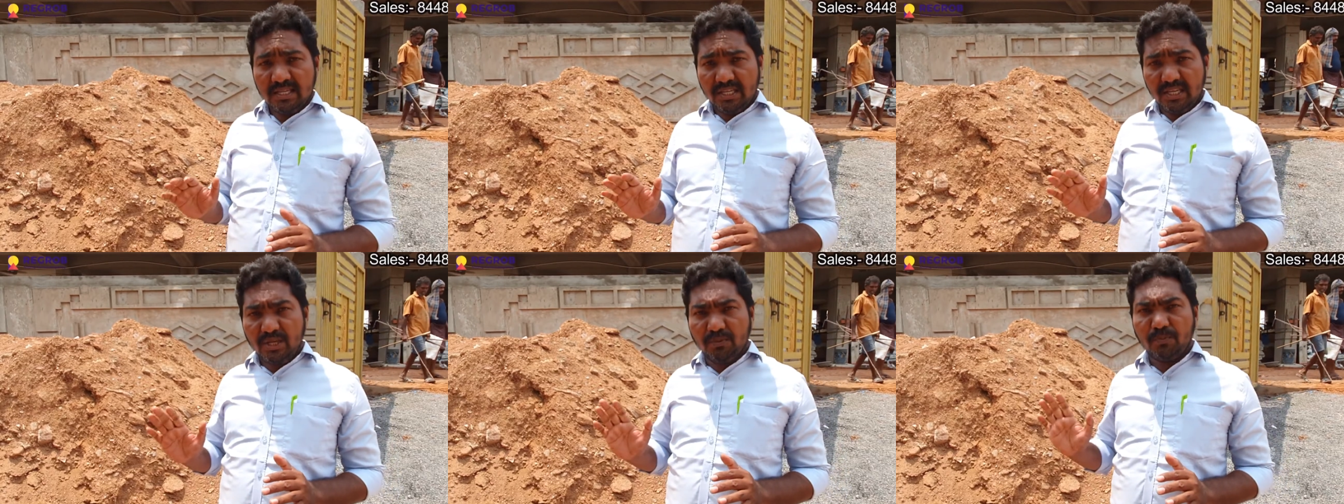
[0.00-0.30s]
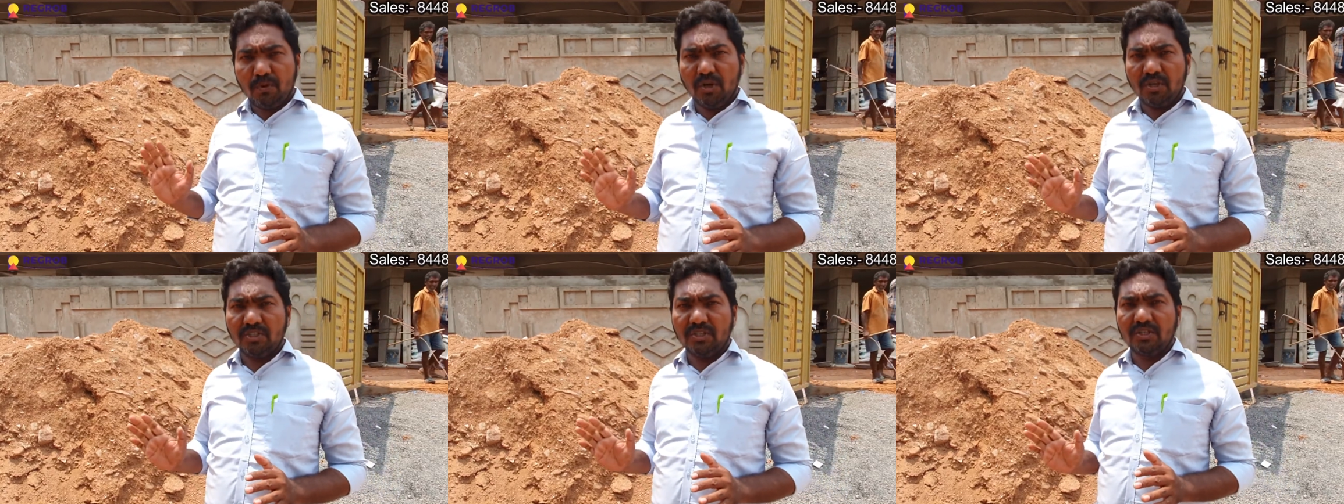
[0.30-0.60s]
ఈ
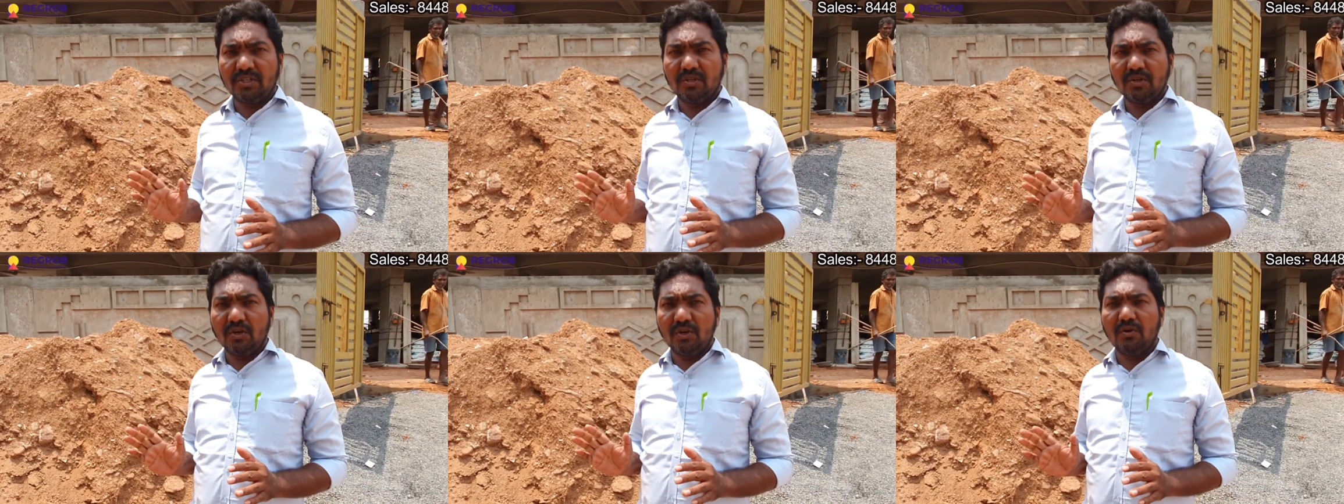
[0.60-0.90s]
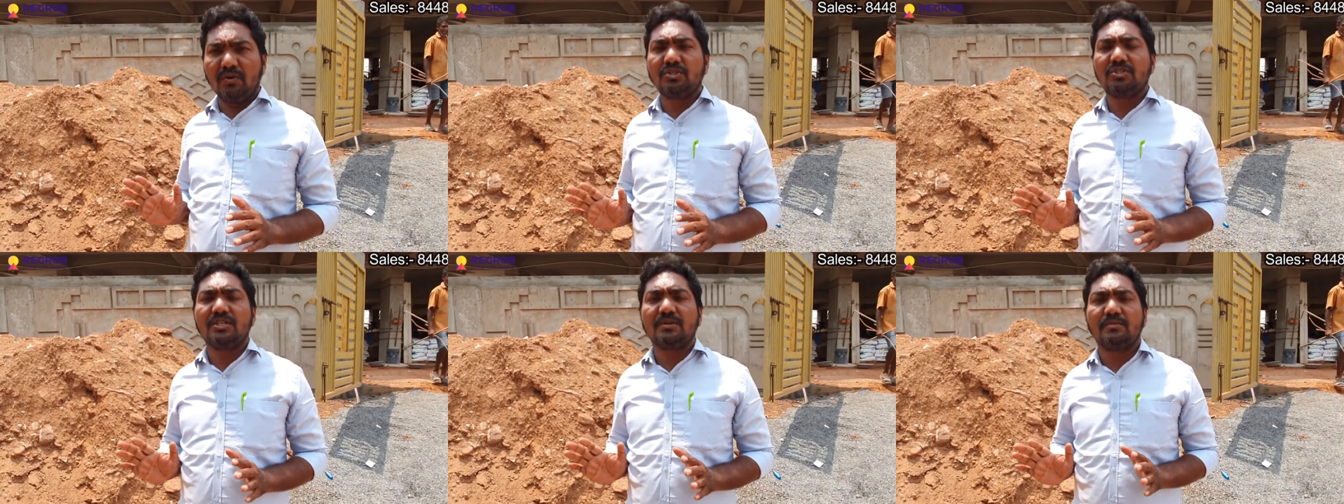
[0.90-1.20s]
ప్రాజెక్ట్లో
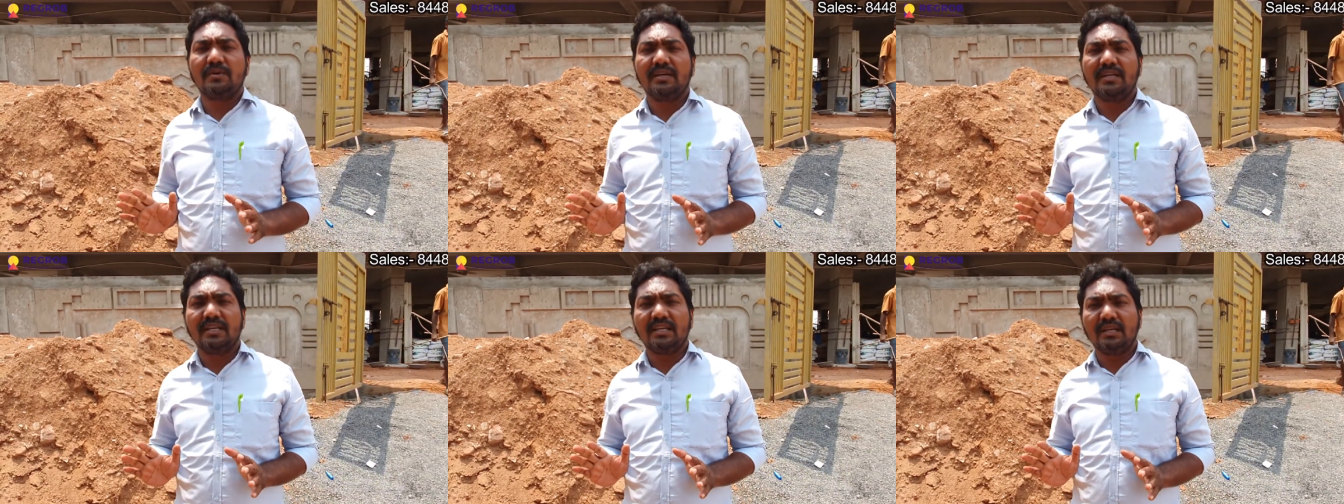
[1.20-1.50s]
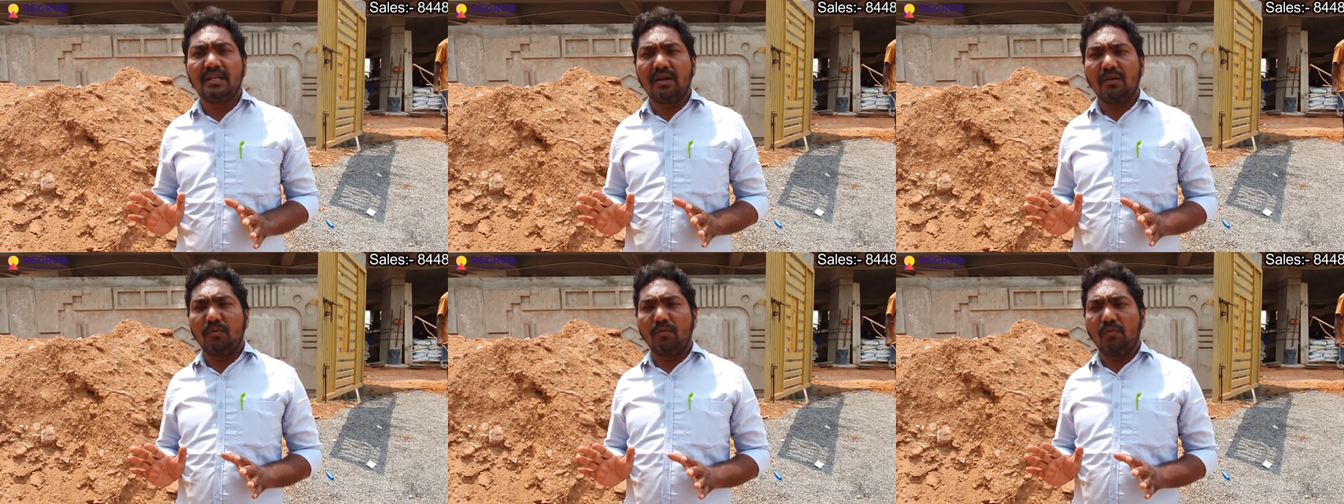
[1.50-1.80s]

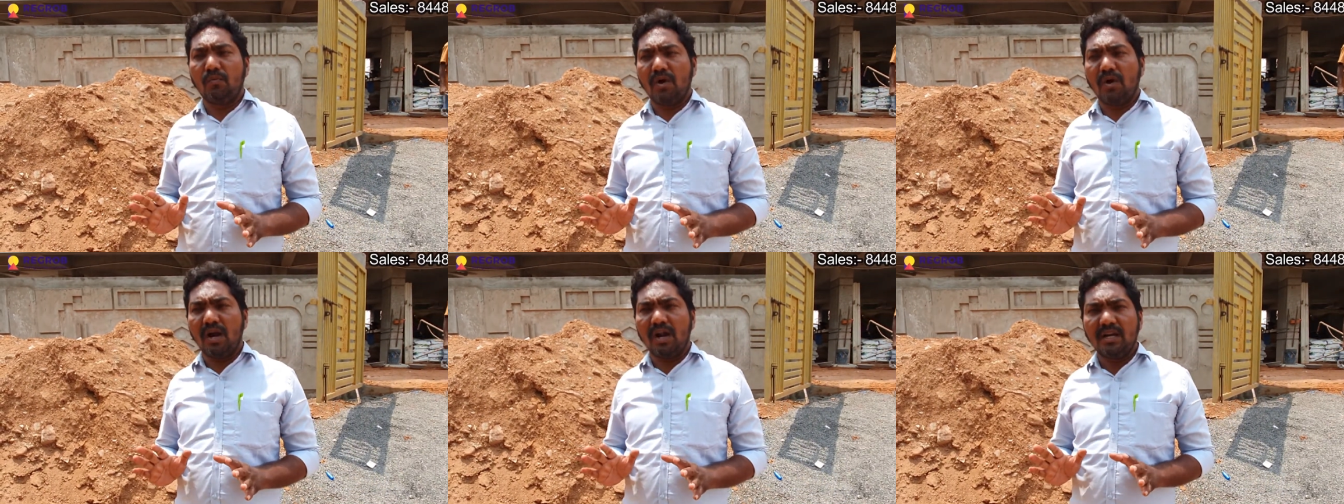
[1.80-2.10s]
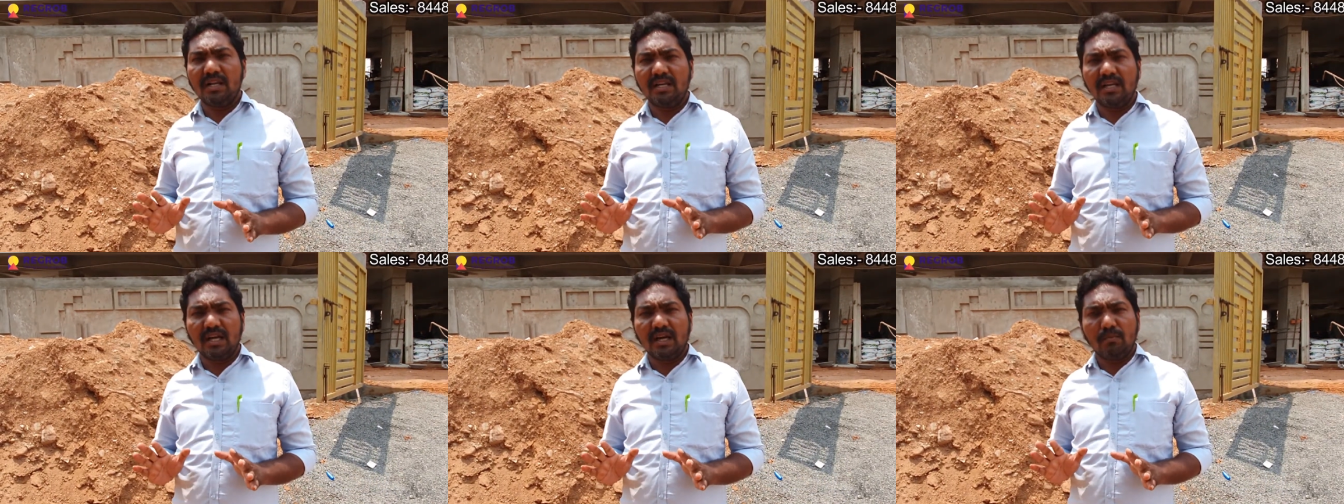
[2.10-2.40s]
వచ్చేప్పటికి
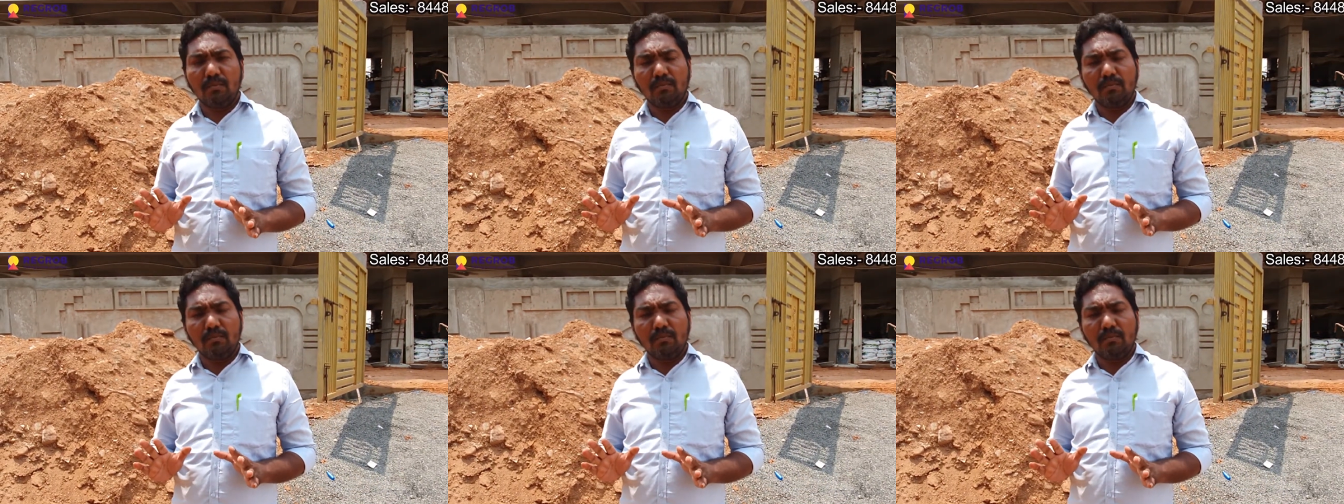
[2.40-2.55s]
వాడిన